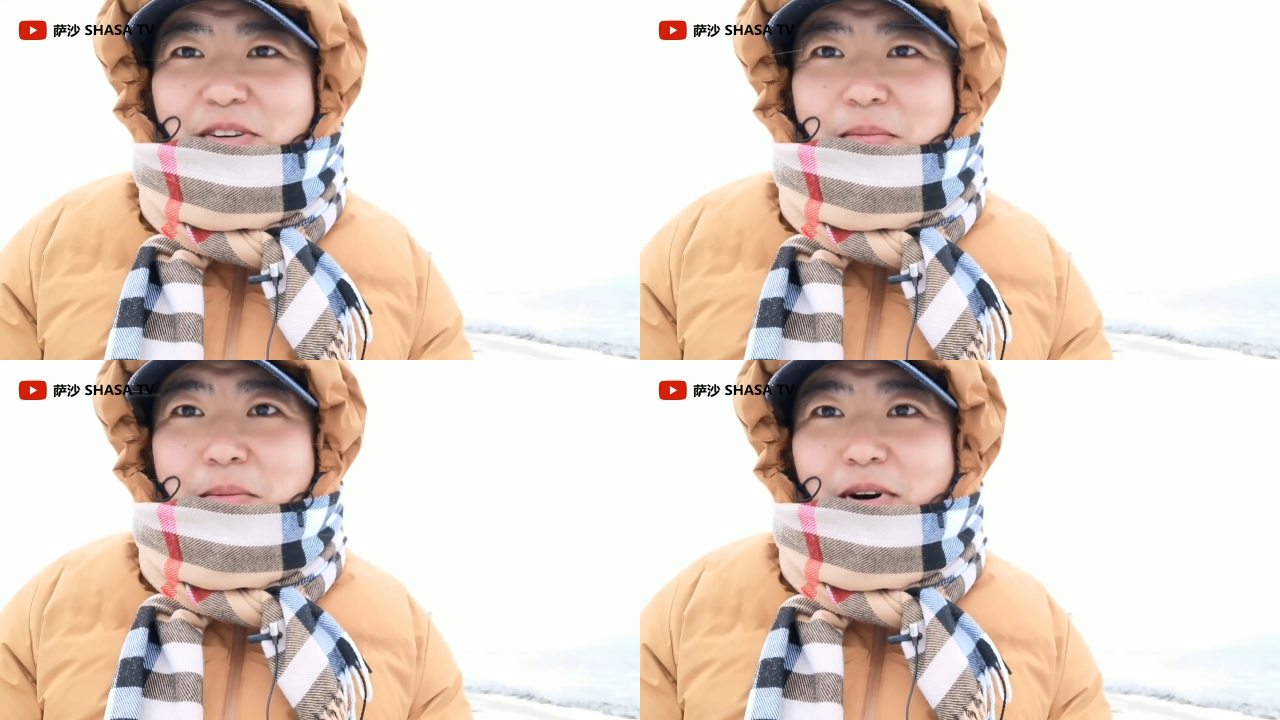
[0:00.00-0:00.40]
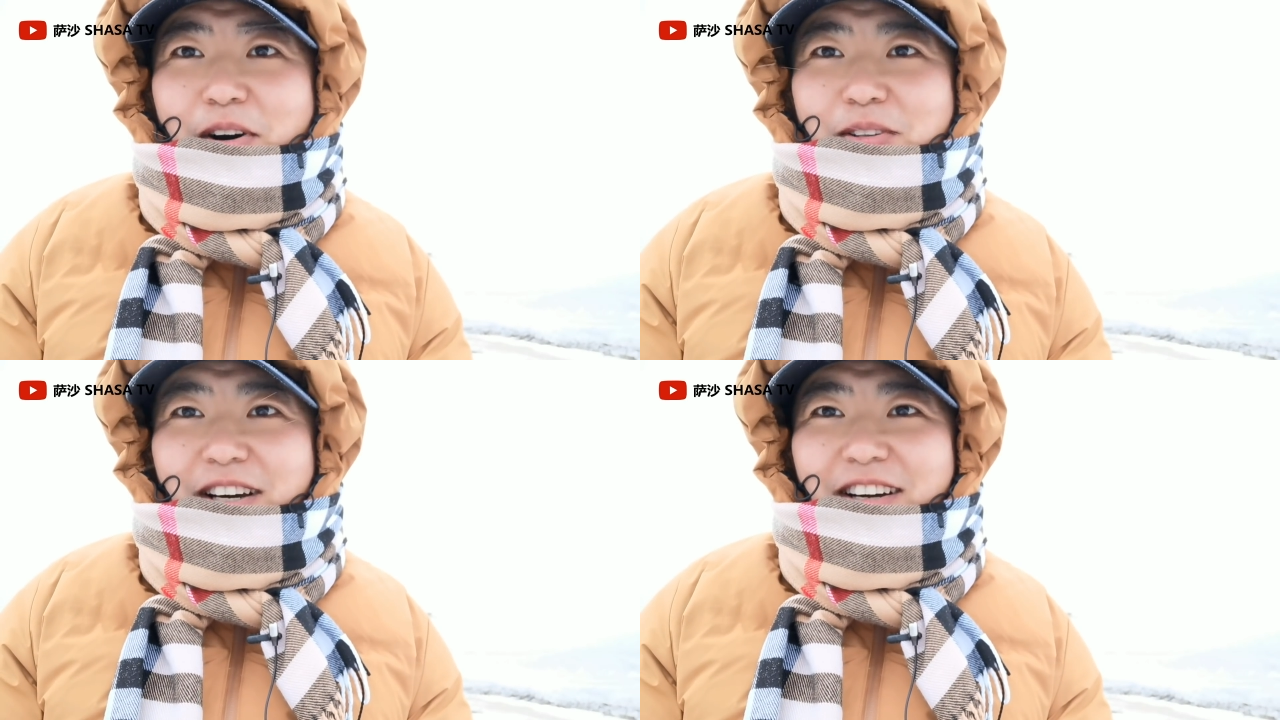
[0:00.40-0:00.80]
放鞭
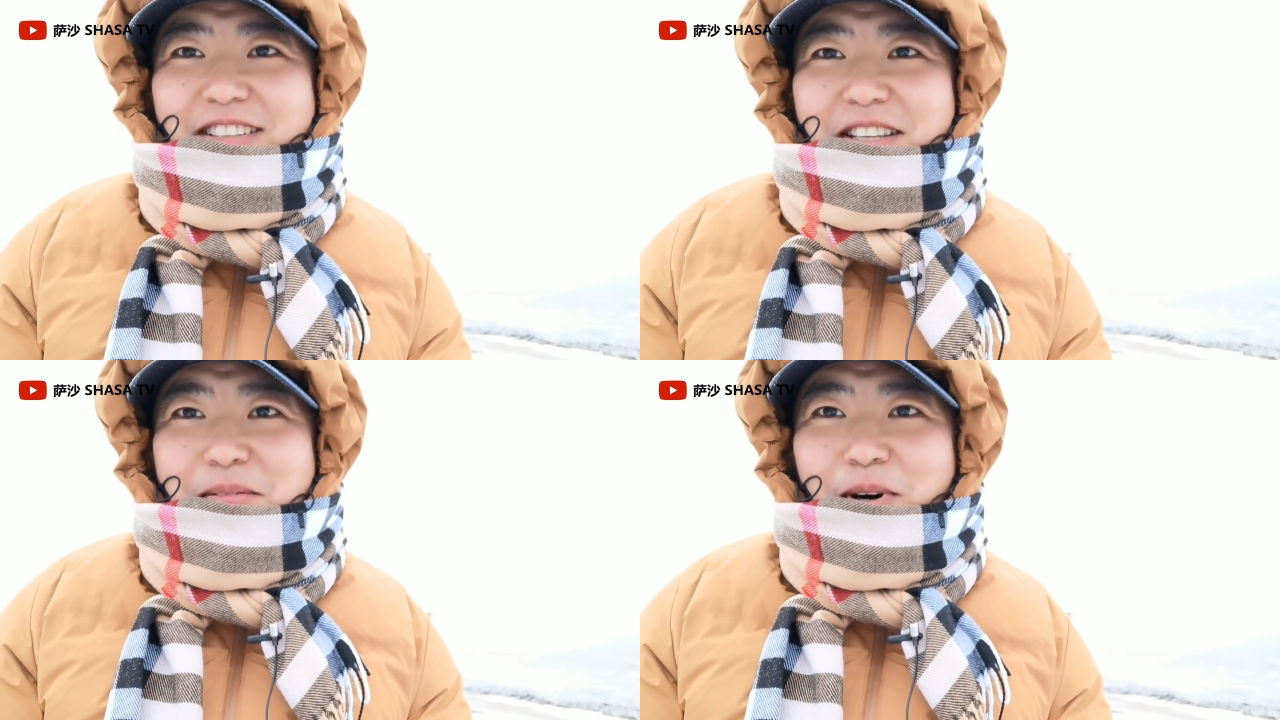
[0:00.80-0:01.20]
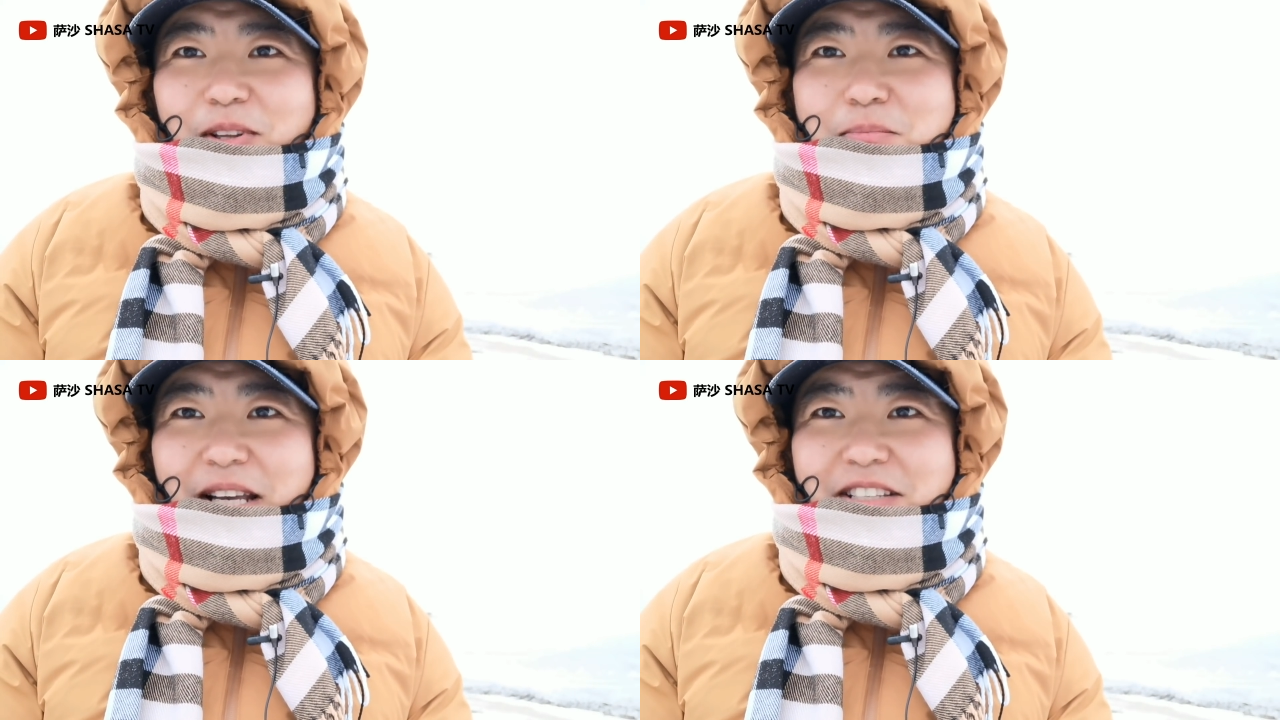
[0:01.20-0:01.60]
炮呢？啊，现在跑
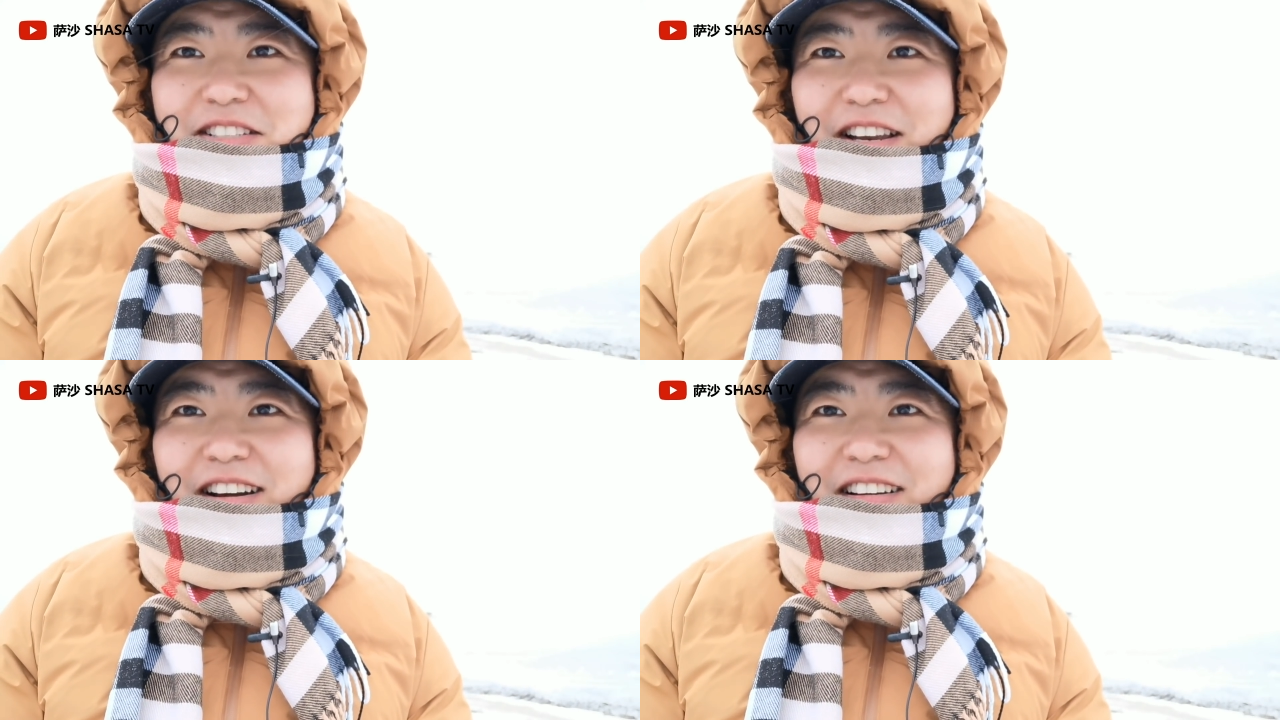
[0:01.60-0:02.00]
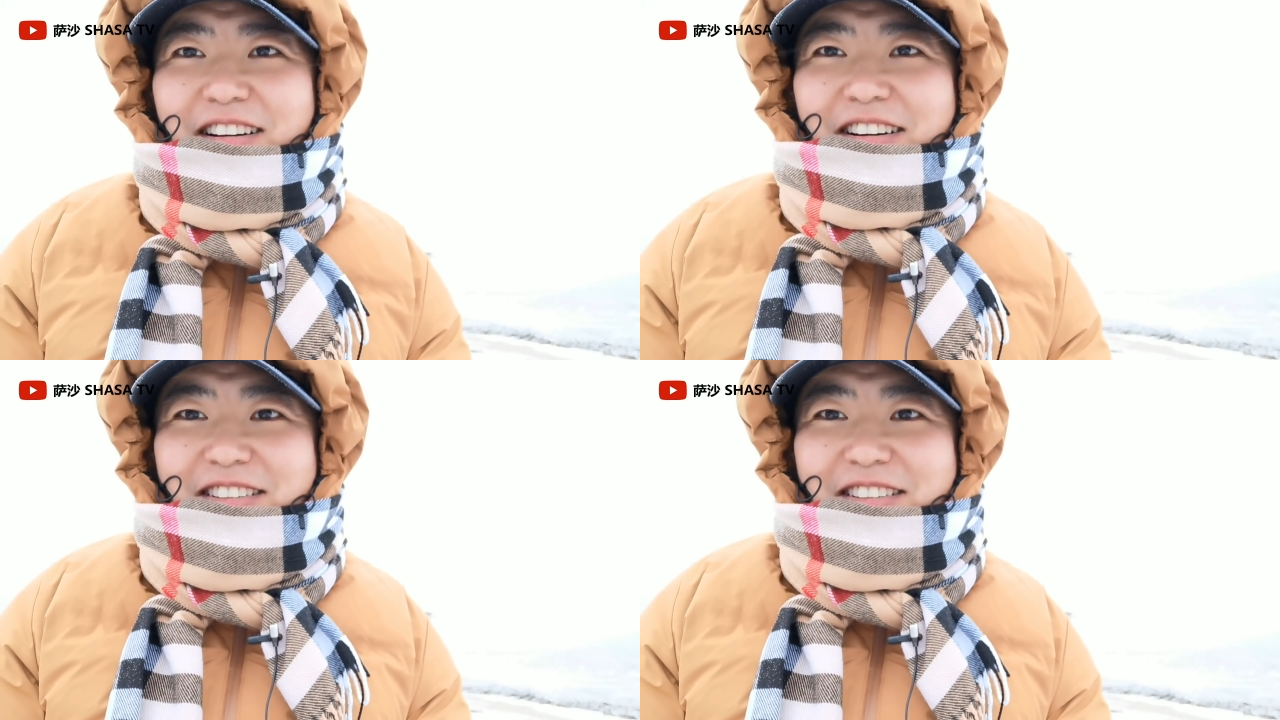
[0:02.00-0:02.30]
到北极了啊！